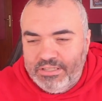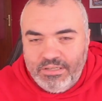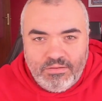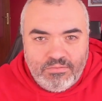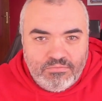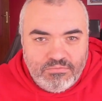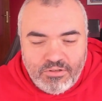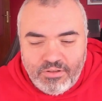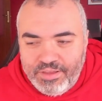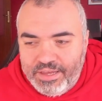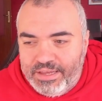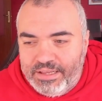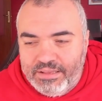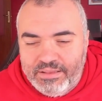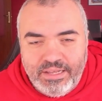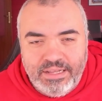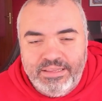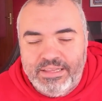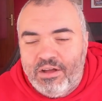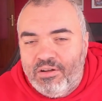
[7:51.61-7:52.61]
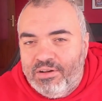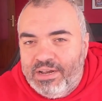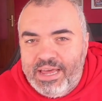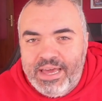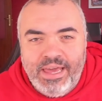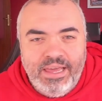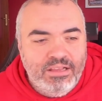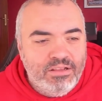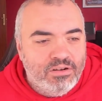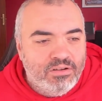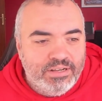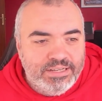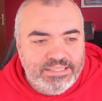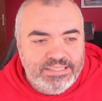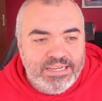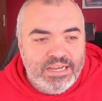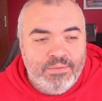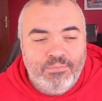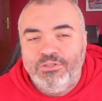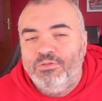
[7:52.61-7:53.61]
uno de tienda online o lo que
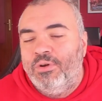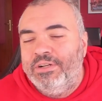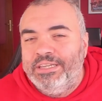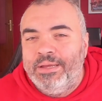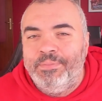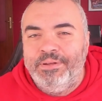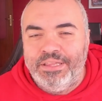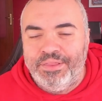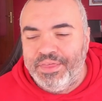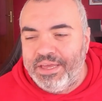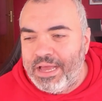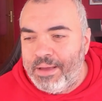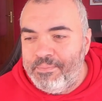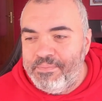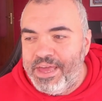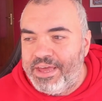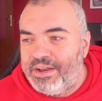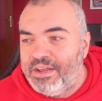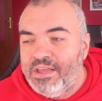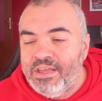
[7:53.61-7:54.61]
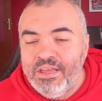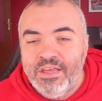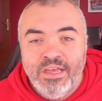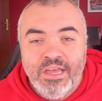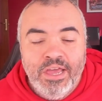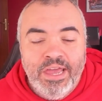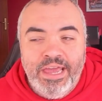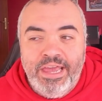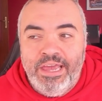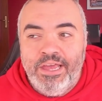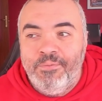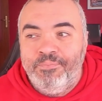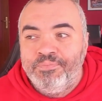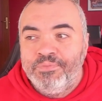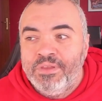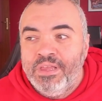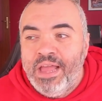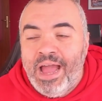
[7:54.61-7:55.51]
sea, pues igual te apetece cambiar eh,